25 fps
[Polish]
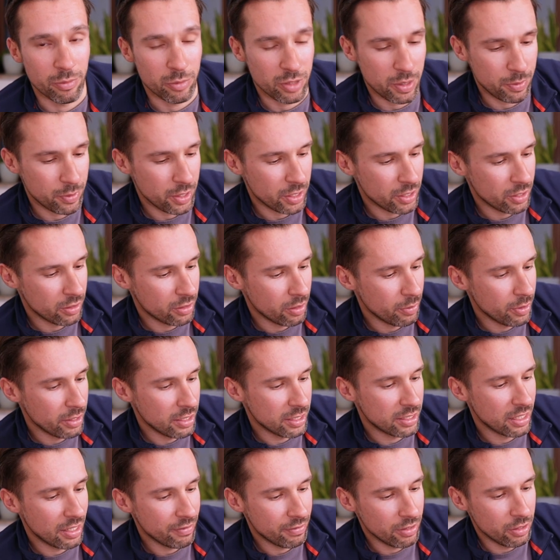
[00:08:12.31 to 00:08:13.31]
Muszę przyznać, że to są
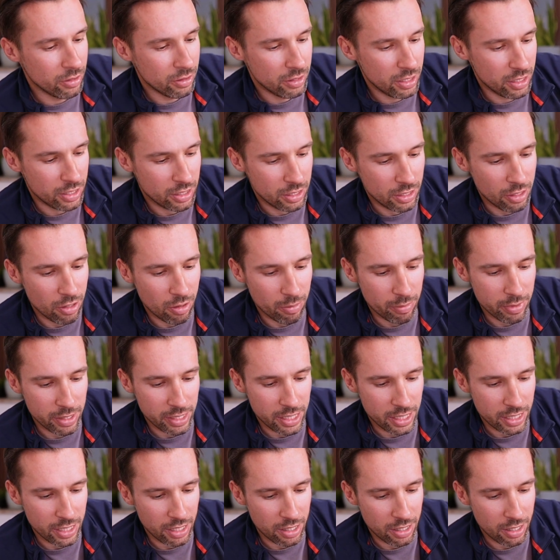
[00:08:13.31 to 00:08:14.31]
jedne z najwygodniejszych
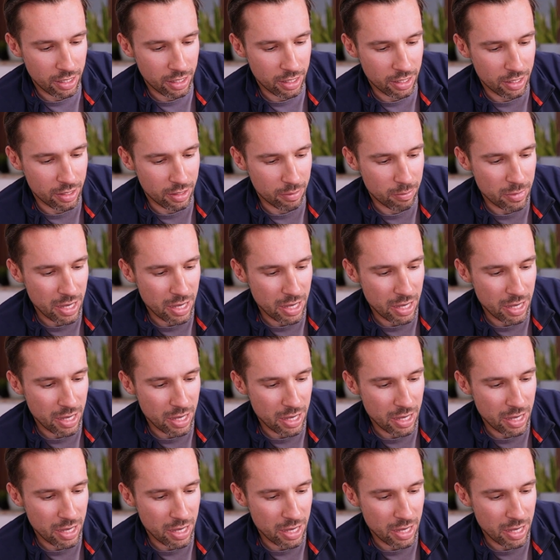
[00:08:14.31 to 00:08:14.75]
gąbek, jakie e,